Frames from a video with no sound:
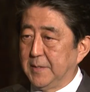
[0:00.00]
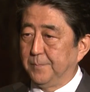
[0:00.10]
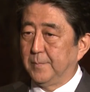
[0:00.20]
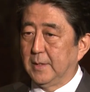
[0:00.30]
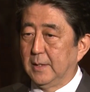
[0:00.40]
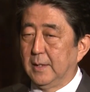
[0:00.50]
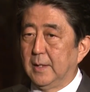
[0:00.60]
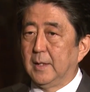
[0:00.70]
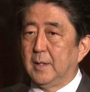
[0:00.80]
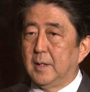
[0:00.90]
し
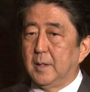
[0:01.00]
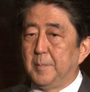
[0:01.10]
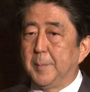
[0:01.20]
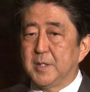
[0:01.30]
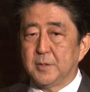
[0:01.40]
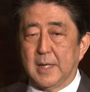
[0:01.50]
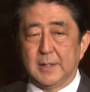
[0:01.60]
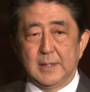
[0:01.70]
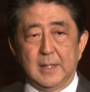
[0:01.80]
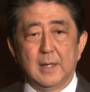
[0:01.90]
南
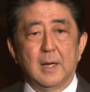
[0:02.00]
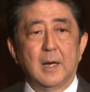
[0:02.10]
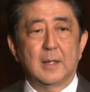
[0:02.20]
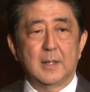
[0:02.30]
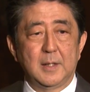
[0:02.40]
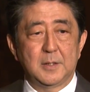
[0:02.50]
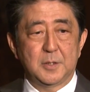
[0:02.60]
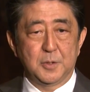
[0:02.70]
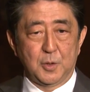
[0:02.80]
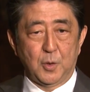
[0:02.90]
スーダンに派遣
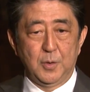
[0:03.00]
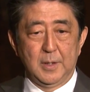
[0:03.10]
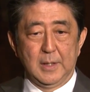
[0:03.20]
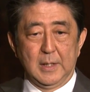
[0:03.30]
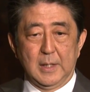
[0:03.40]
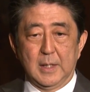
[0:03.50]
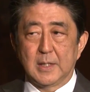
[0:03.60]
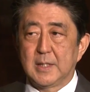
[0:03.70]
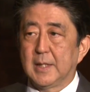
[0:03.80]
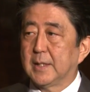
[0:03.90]
中の
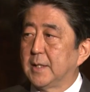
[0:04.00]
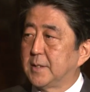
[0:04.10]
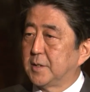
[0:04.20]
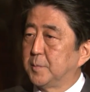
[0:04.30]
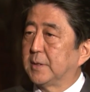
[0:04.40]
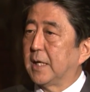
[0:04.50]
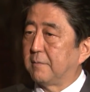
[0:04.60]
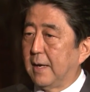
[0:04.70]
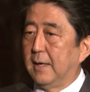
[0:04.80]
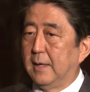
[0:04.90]
自衛隊施設部隊
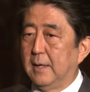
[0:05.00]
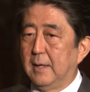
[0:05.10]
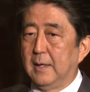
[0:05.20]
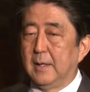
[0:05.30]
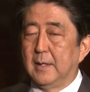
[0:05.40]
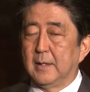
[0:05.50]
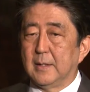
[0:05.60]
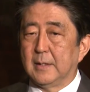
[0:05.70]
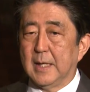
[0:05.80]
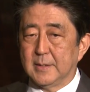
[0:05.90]
は
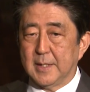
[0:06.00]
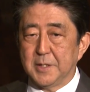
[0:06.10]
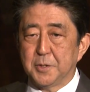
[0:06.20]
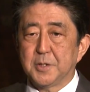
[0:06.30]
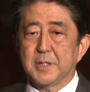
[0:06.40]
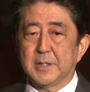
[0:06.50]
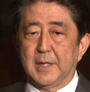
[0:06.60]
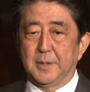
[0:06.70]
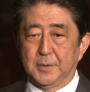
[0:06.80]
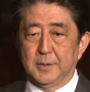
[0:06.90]
現在従事し
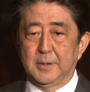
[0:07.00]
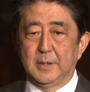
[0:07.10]
ている